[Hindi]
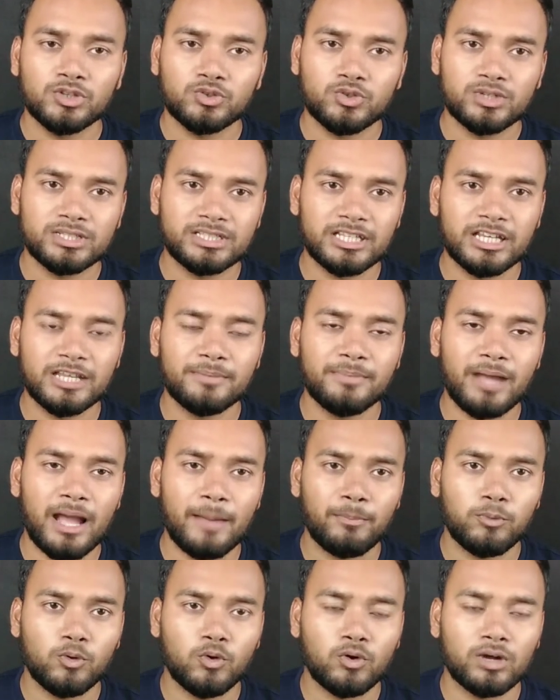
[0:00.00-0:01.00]
तो इसलिए मैं
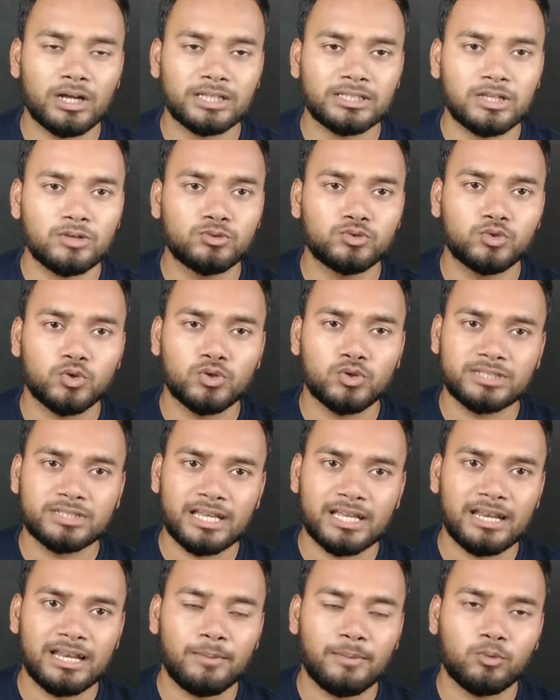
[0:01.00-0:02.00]
आप लोगों को कहता हूँ दो
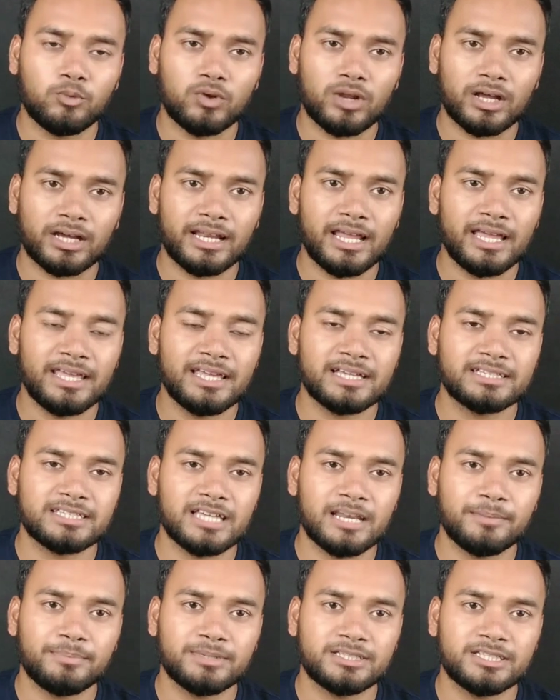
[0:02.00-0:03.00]
चैनल आपको रखना है एक चैनल